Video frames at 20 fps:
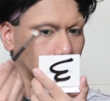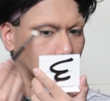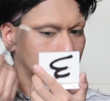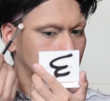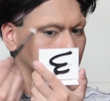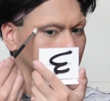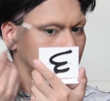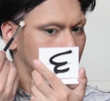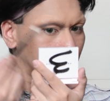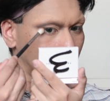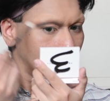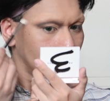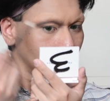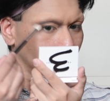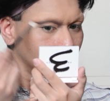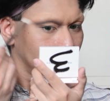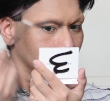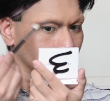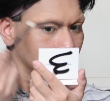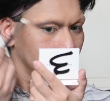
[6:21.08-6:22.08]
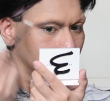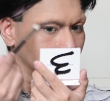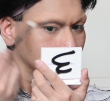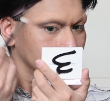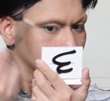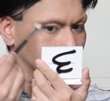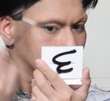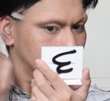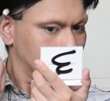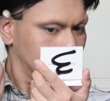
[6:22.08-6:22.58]
Et c'est là où on peut
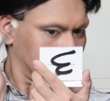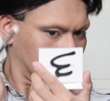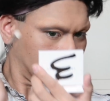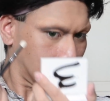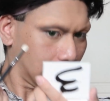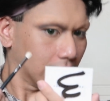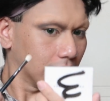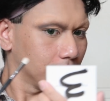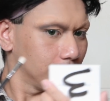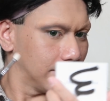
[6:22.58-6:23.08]
commencer à